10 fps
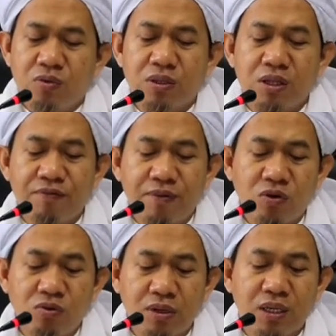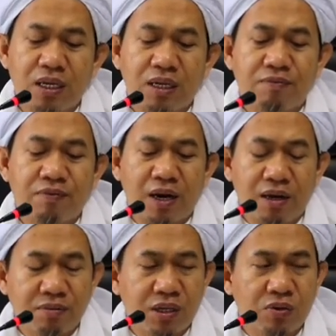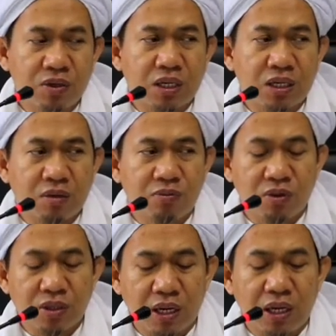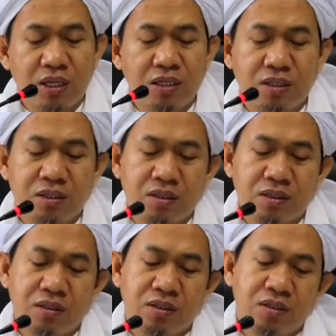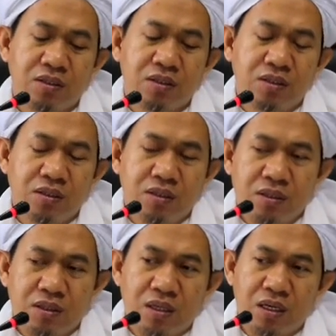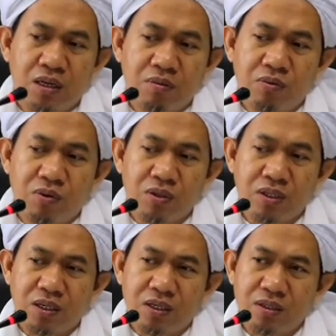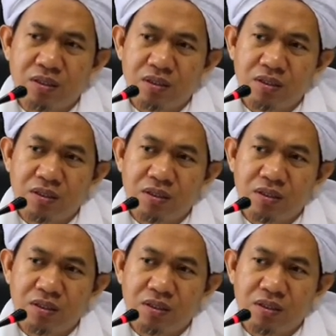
Wa tafahumi dan pahamnya, wa puri dan tadaburnya.